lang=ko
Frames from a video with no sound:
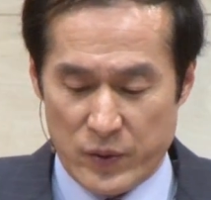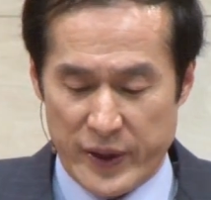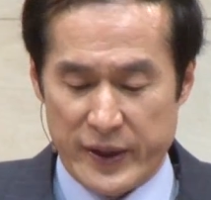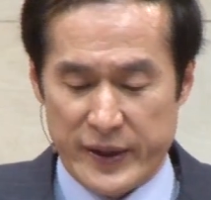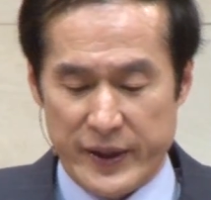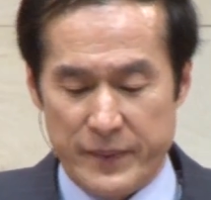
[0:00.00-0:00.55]

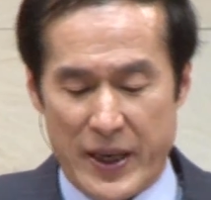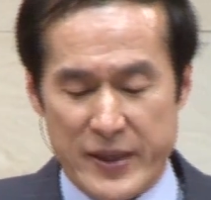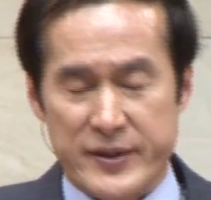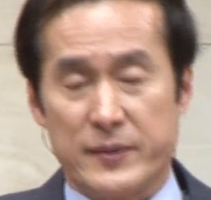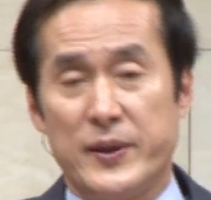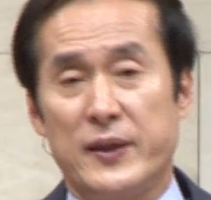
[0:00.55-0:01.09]
우리는 이
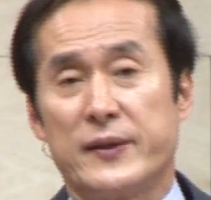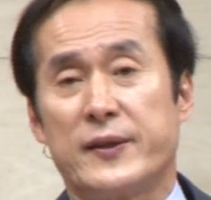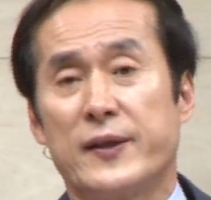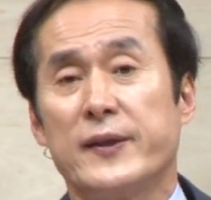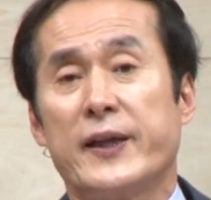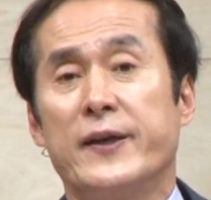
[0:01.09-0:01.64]
말씀을
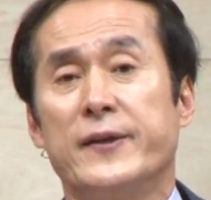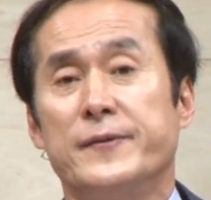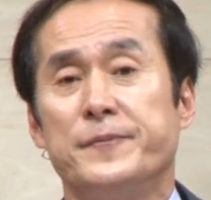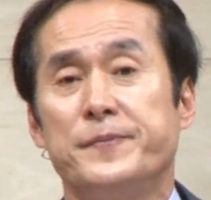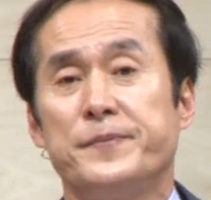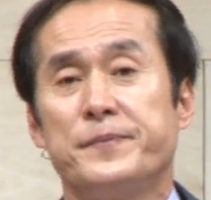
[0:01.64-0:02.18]
들을
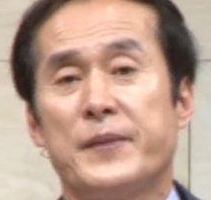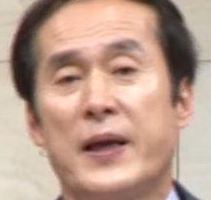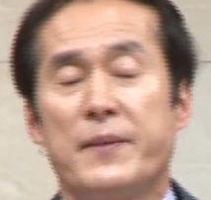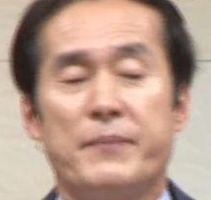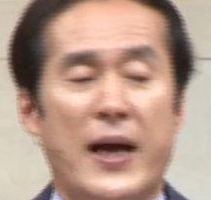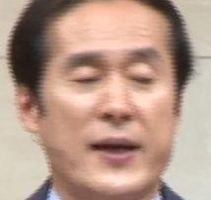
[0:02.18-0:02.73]
때는
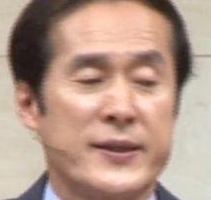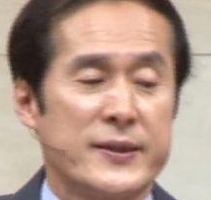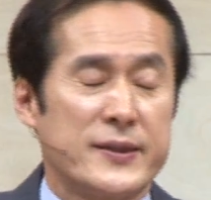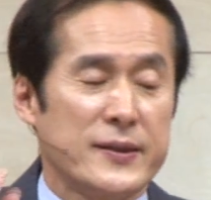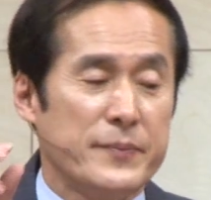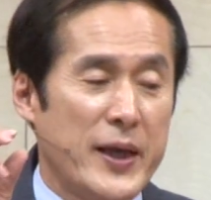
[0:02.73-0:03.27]

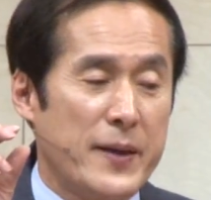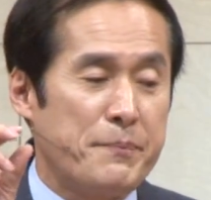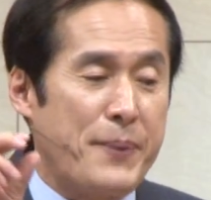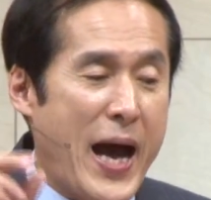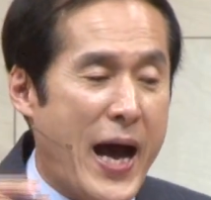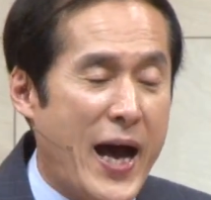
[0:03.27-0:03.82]

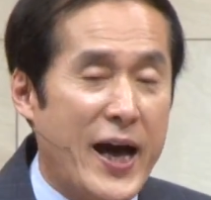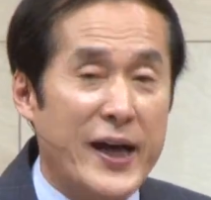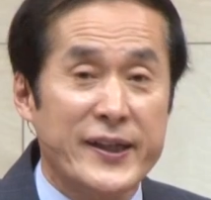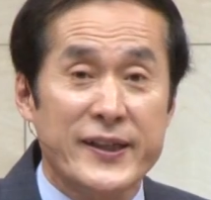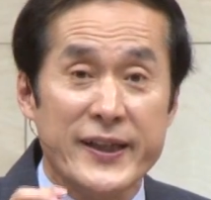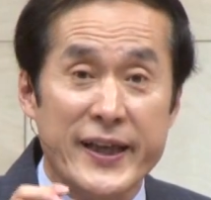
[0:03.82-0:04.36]
말씀에
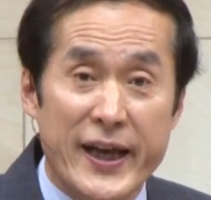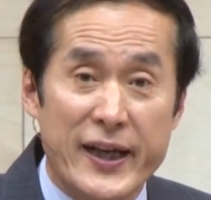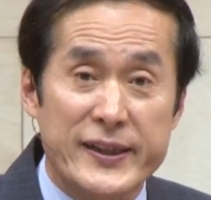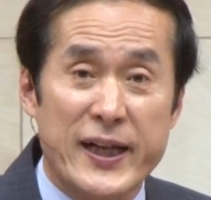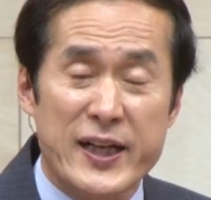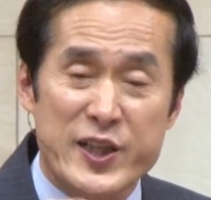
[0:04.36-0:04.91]
반응해야
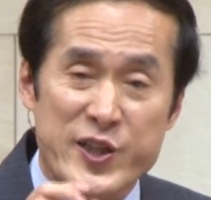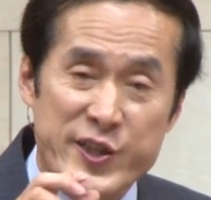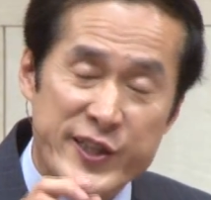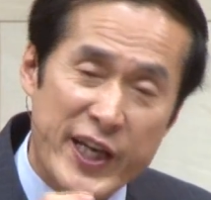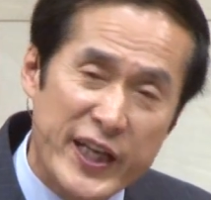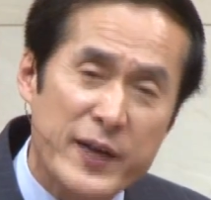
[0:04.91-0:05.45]
될
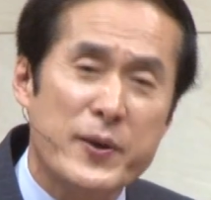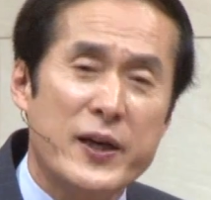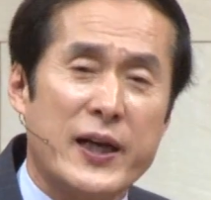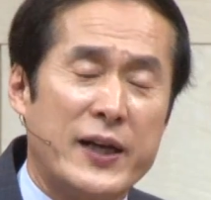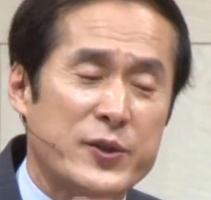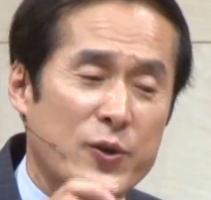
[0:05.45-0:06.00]

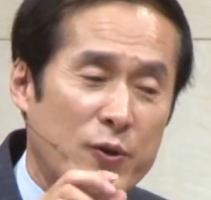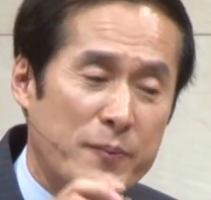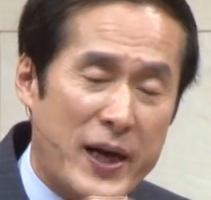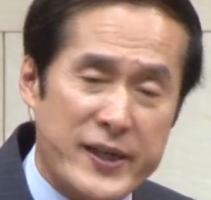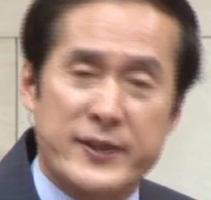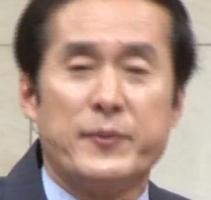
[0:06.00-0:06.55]
책임을 가지고
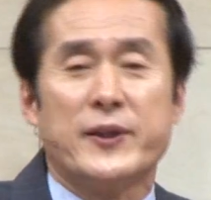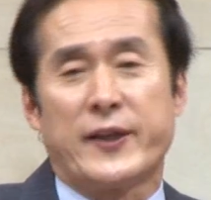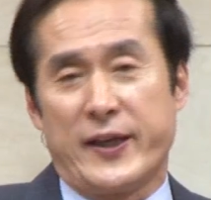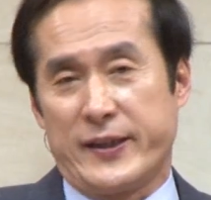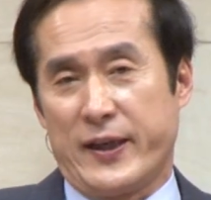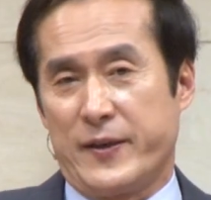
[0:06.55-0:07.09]
말씀을
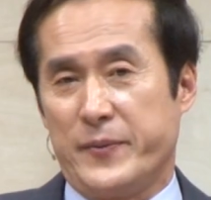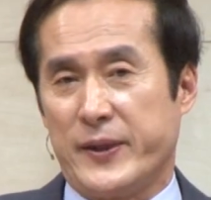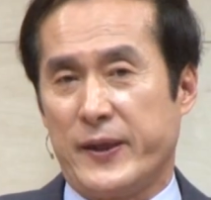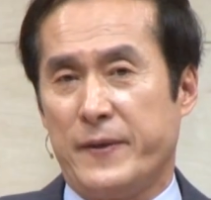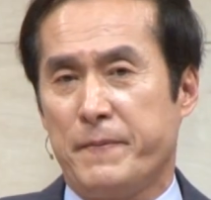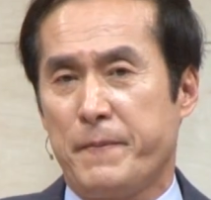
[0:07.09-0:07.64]
들어야 되는
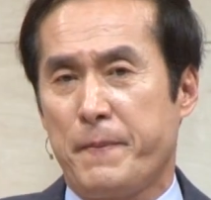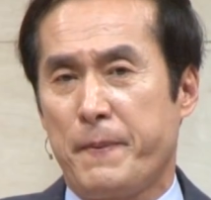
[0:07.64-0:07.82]
겁니다.